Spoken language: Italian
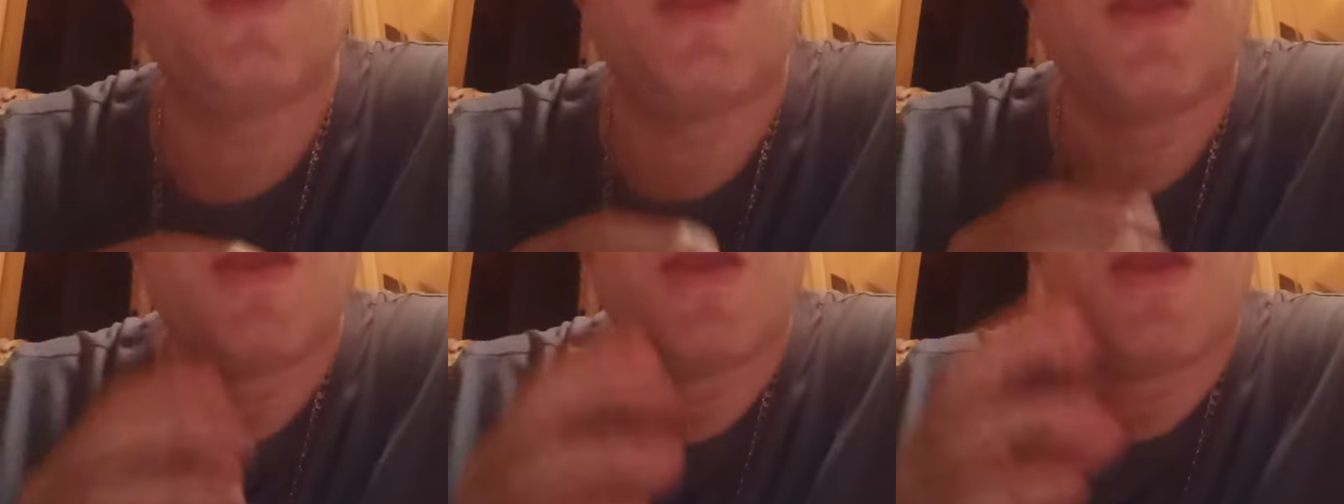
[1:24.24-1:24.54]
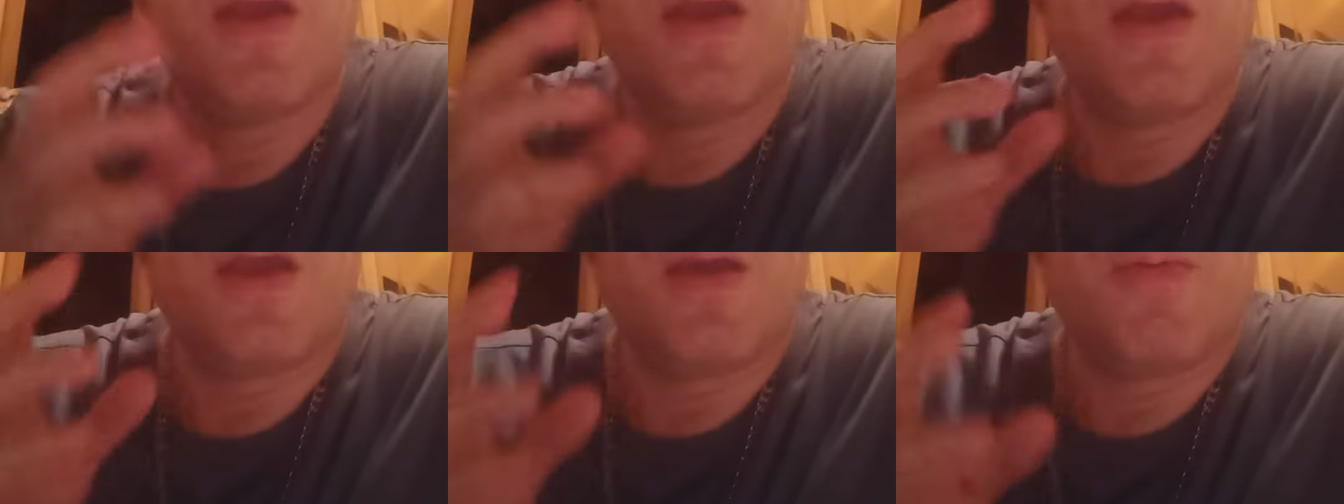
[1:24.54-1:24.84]
di
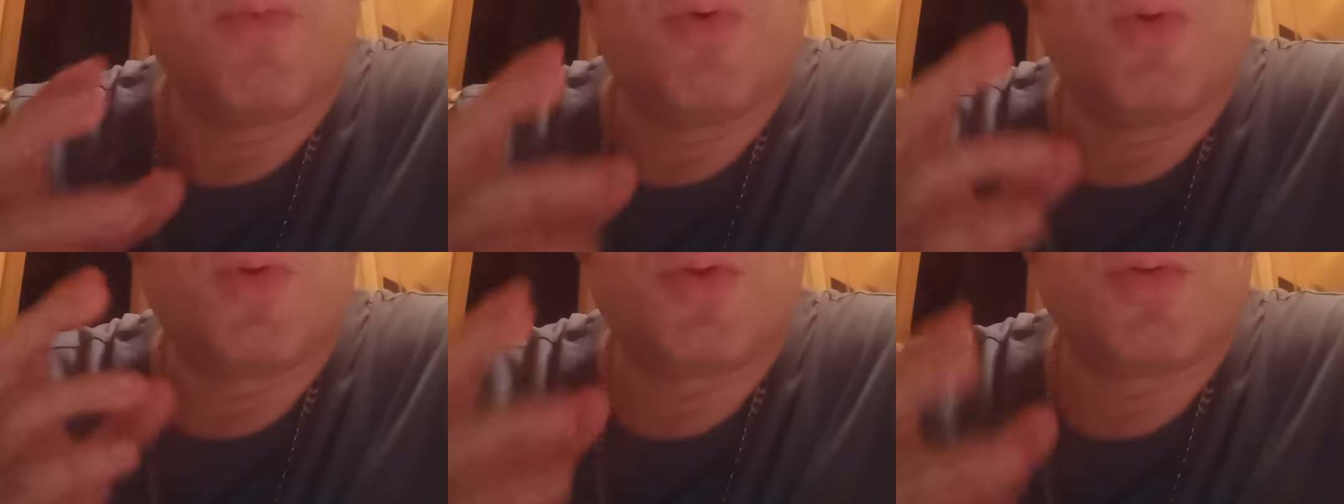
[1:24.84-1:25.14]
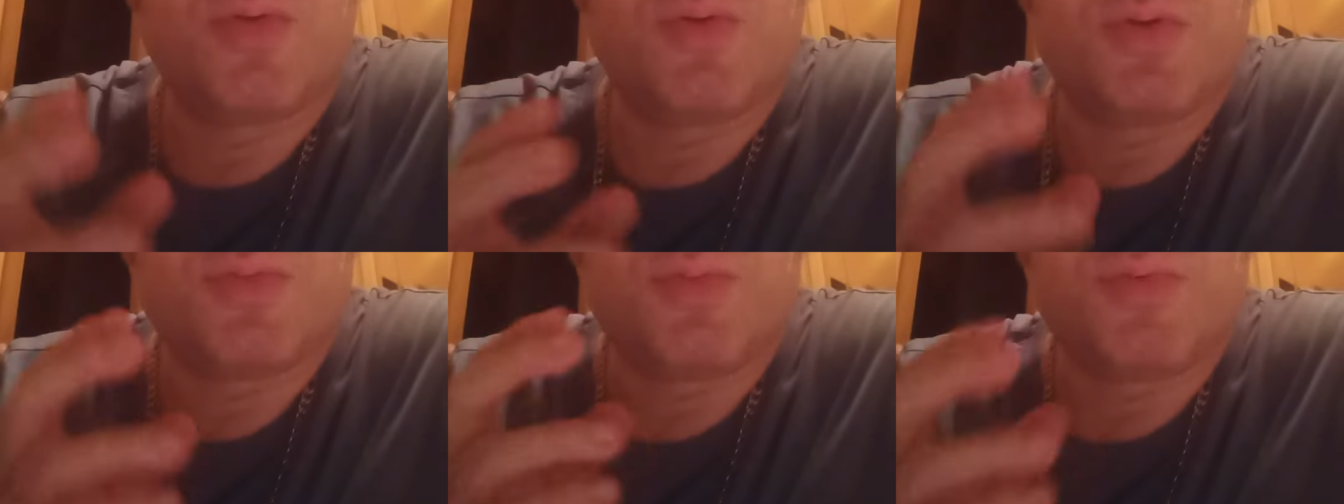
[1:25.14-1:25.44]
molto
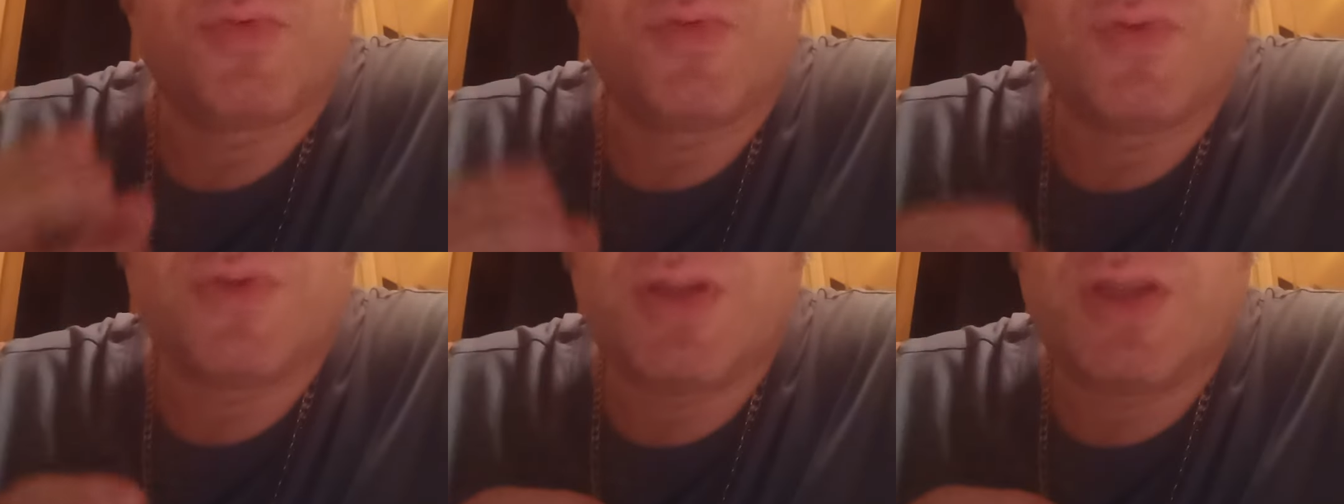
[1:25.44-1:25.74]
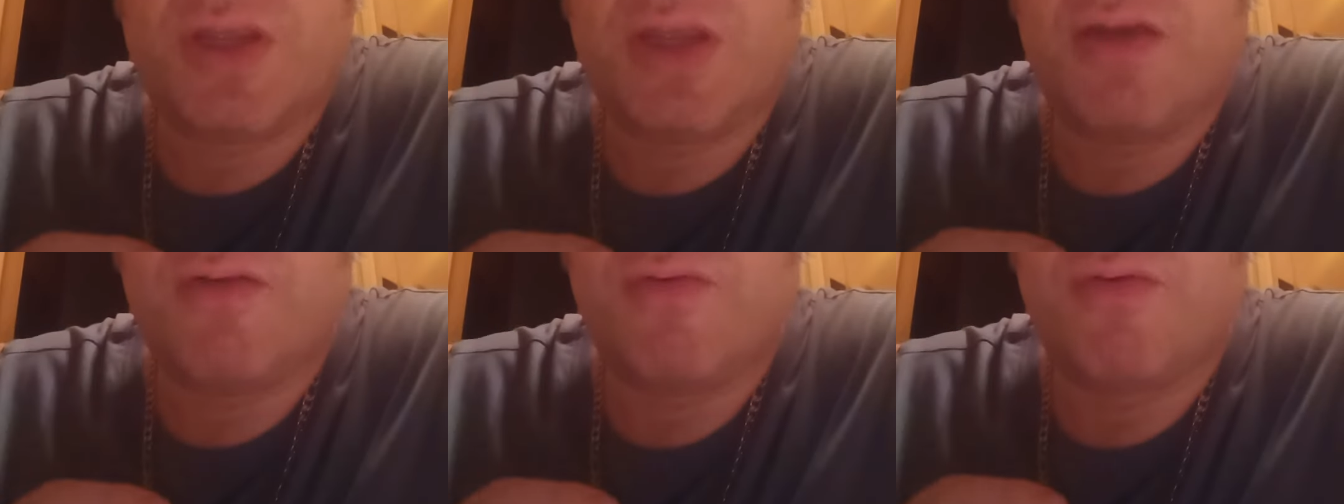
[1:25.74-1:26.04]
molto
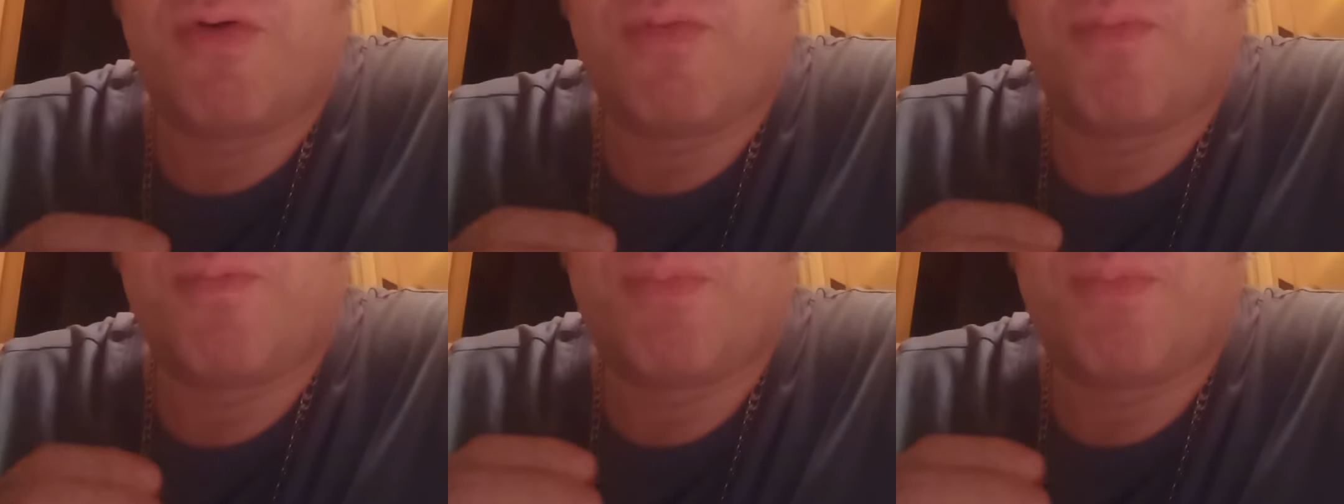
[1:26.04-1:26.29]
positivo